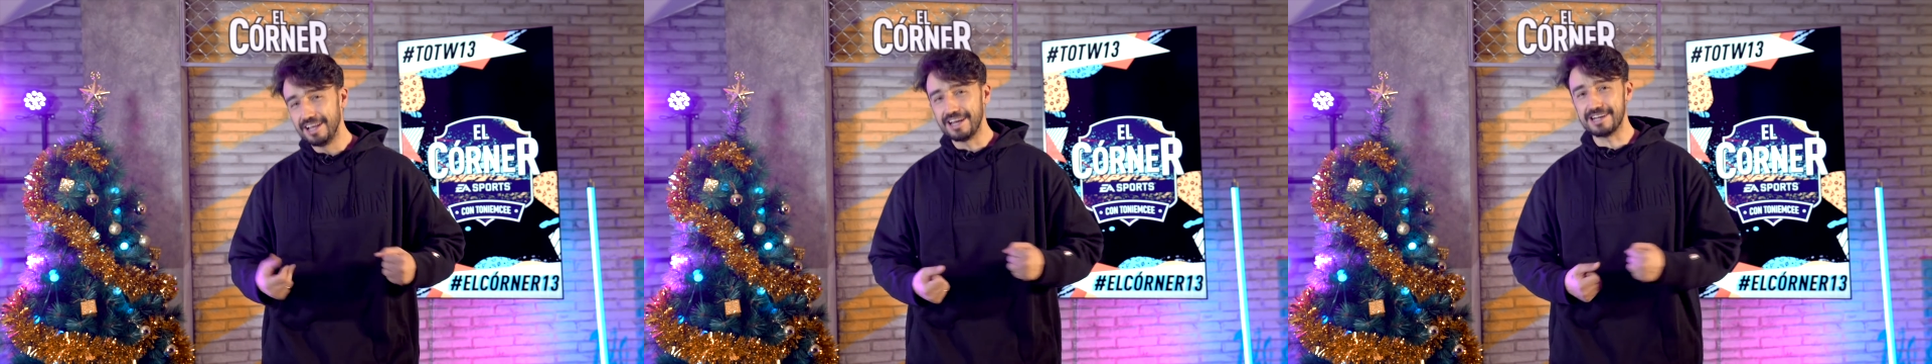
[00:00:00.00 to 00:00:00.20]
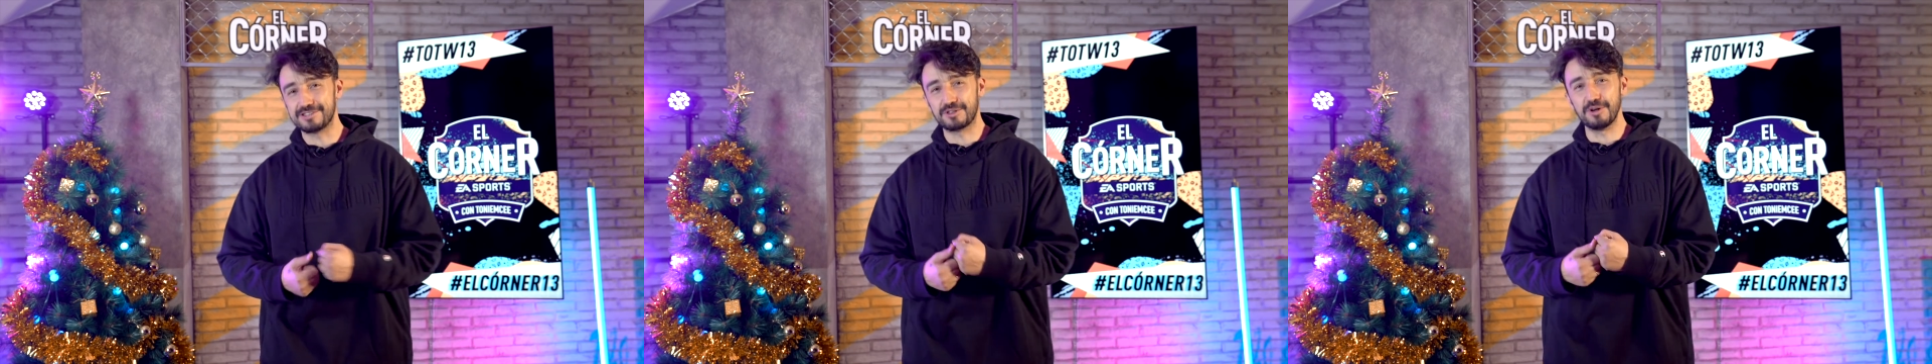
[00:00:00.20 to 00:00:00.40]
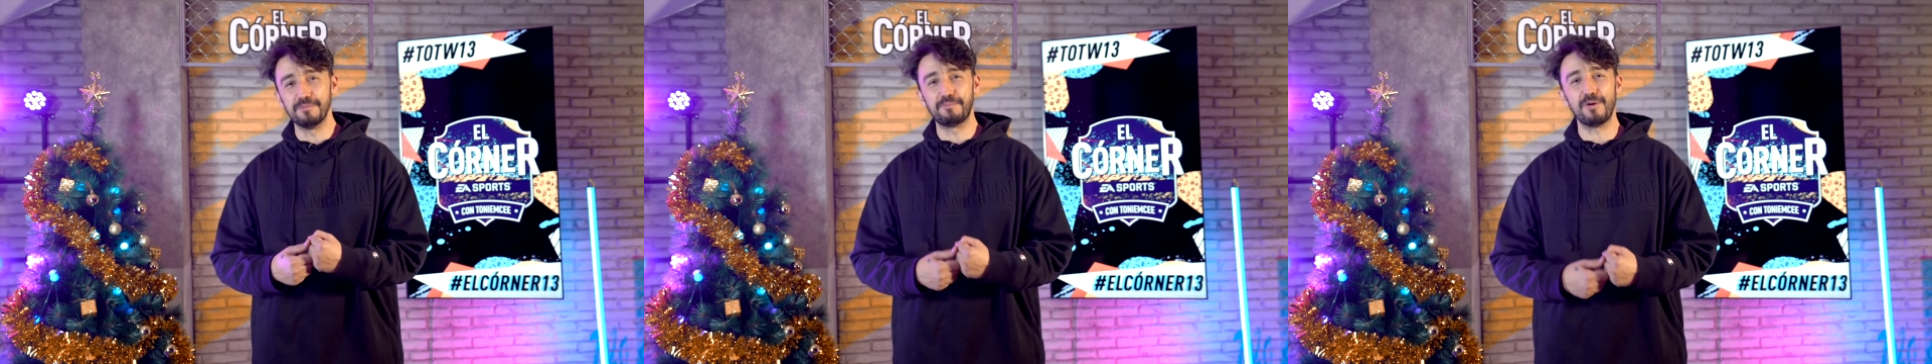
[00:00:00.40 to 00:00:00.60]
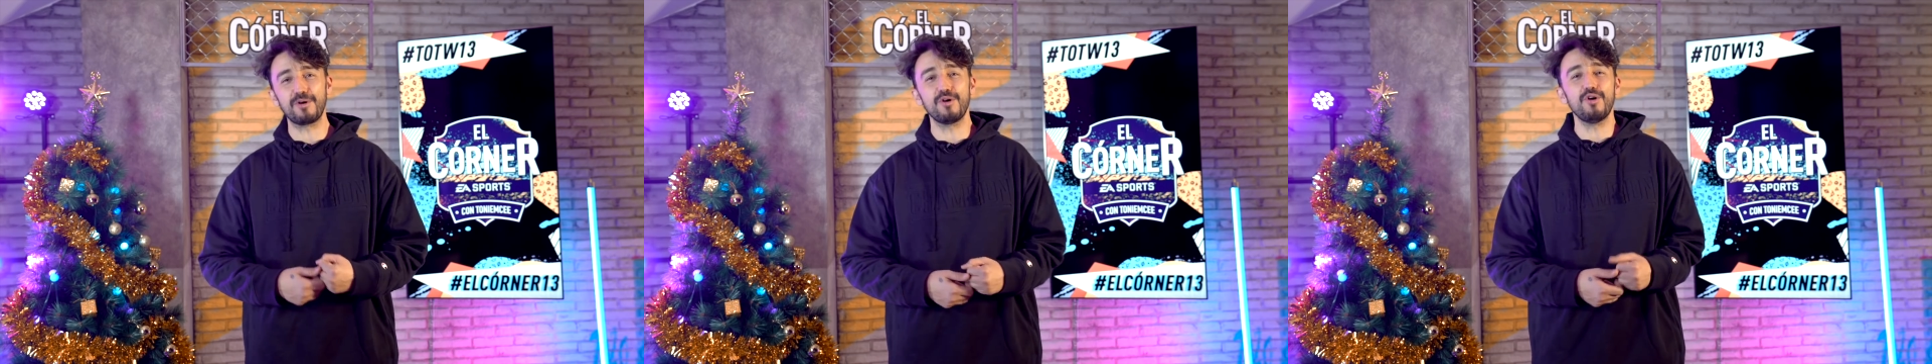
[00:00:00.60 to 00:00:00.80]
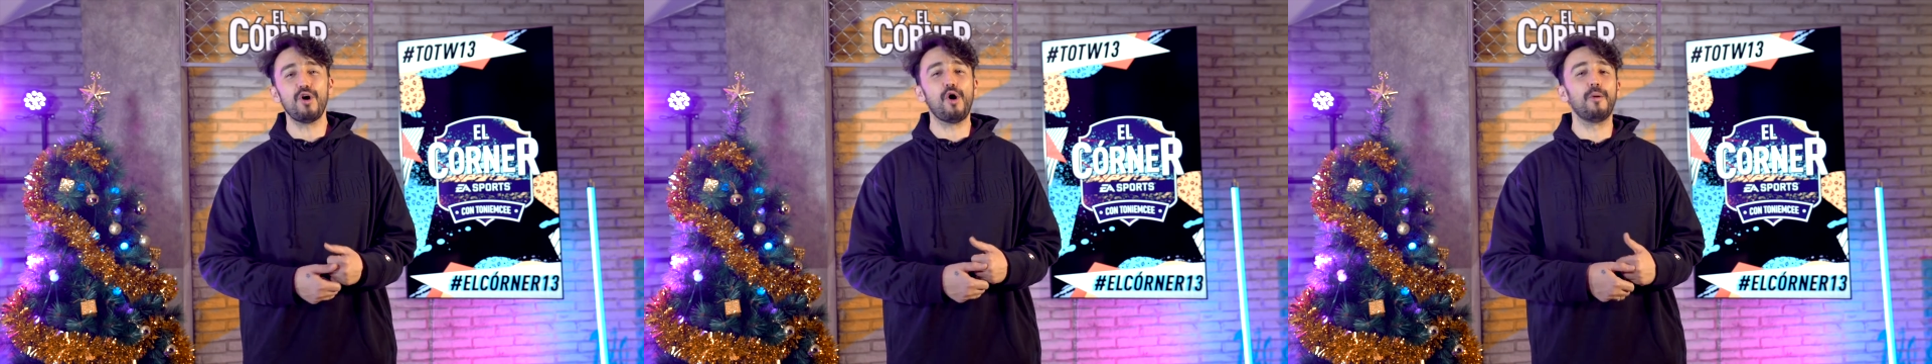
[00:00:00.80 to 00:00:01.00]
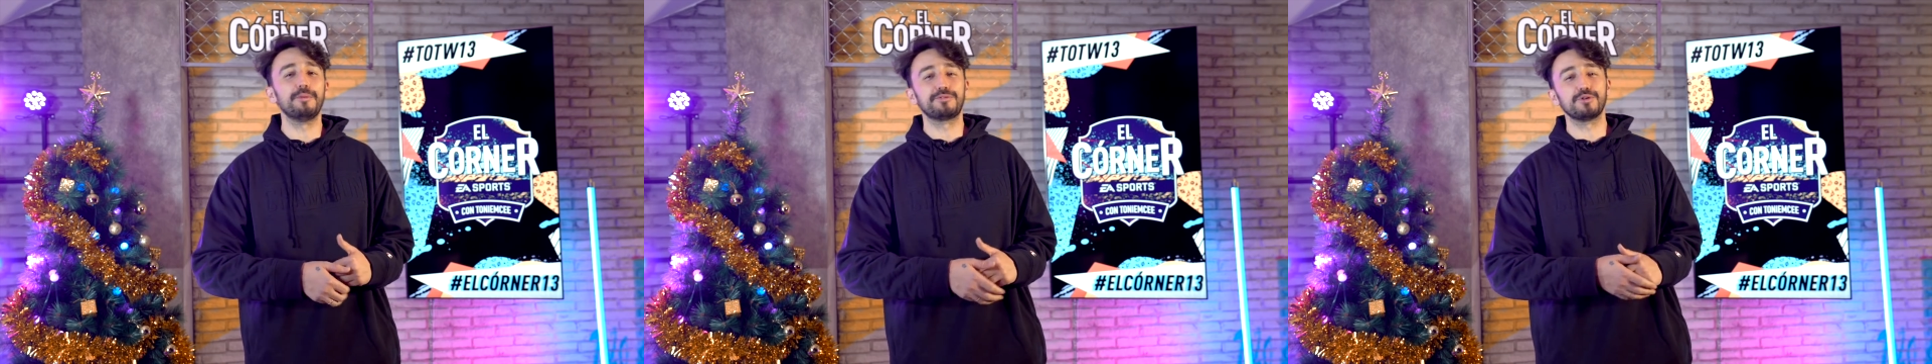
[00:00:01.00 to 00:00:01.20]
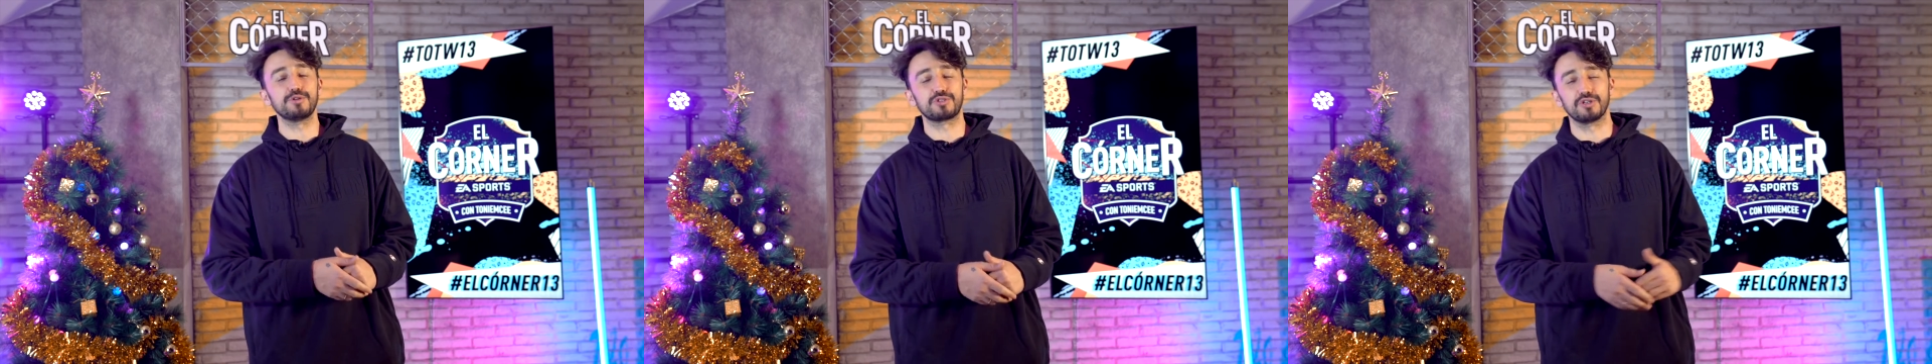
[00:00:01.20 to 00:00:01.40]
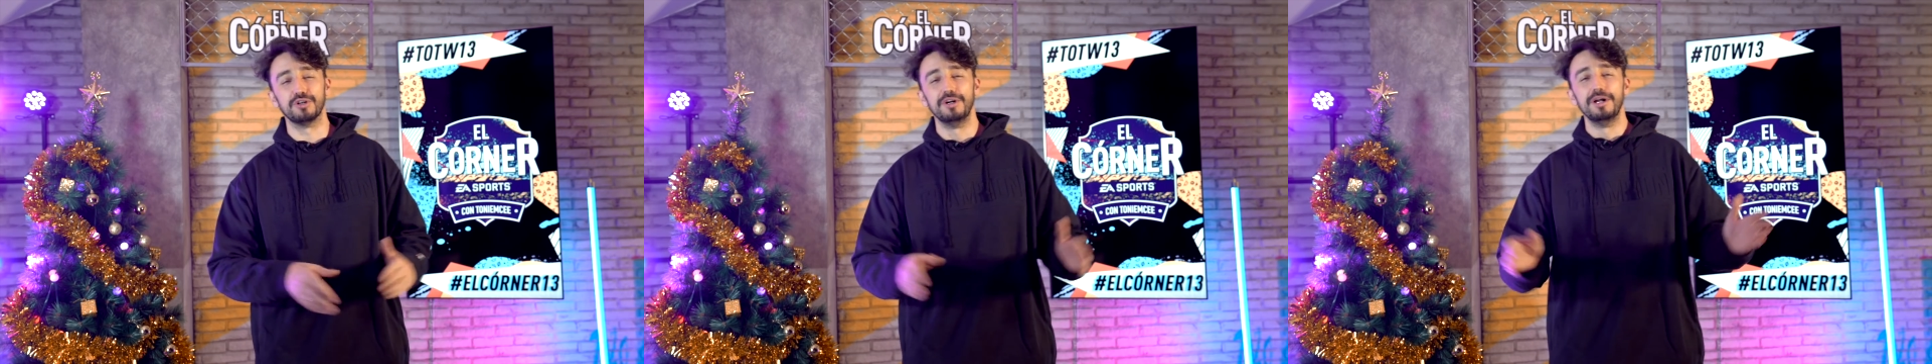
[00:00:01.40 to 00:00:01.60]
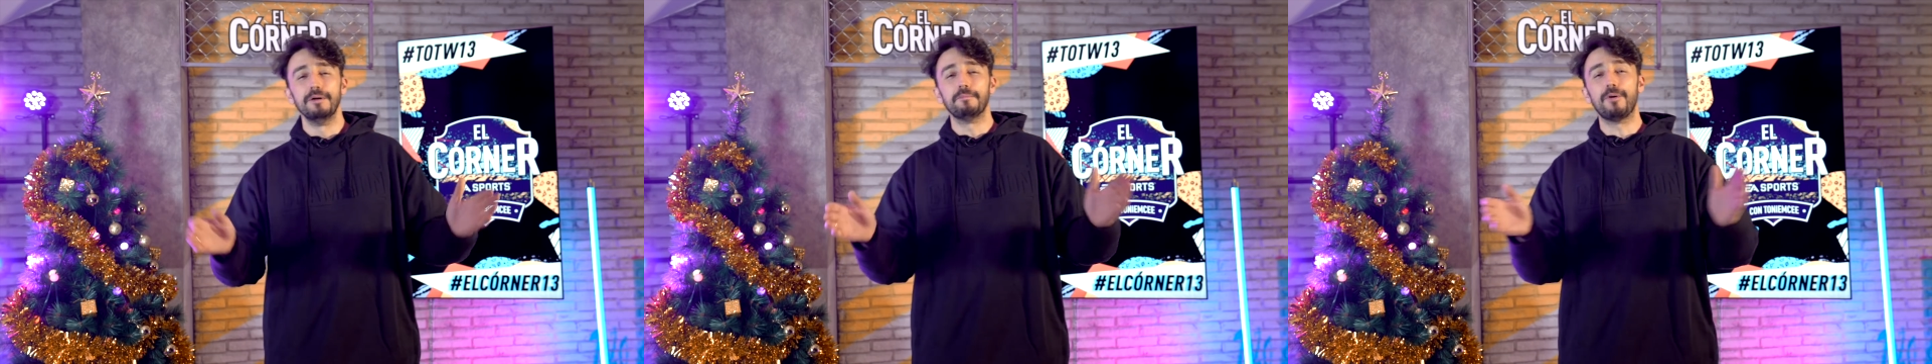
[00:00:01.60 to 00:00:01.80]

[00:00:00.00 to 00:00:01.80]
estoy un poco obtuso,